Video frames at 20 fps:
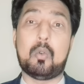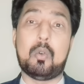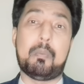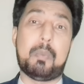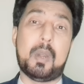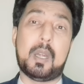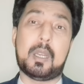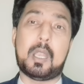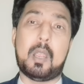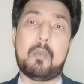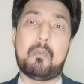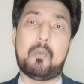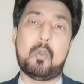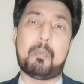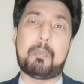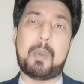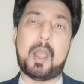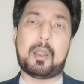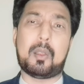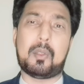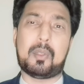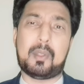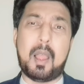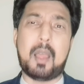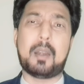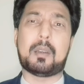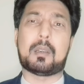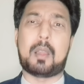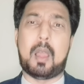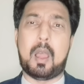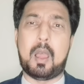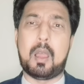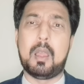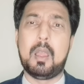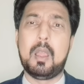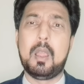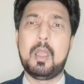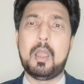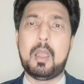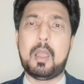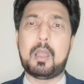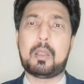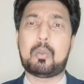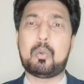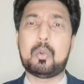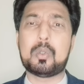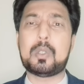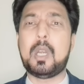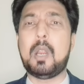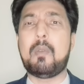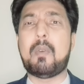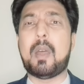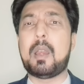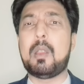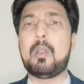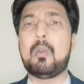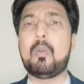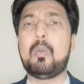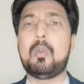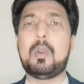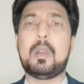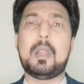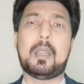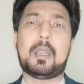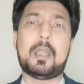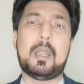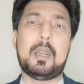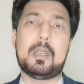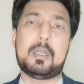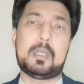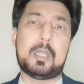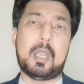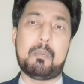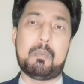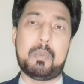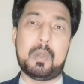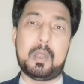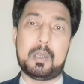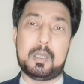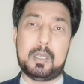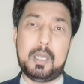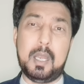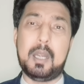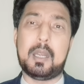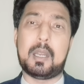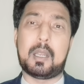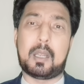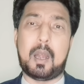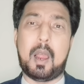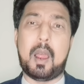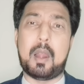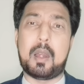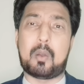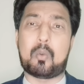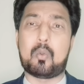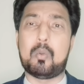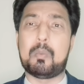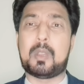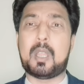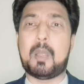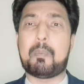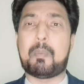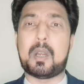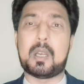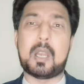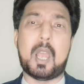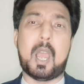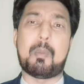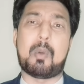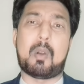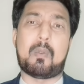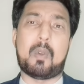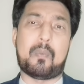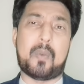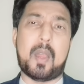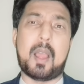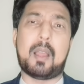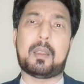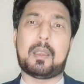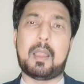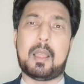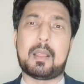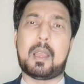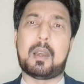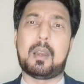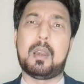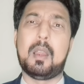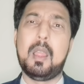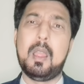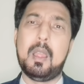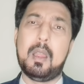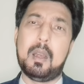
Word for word: हो बल्कि वो पाकिस्तान का सोचने वाले हों लेकिन जब ये निगरान हुकूमतें पंजाब और वफाक के अंदर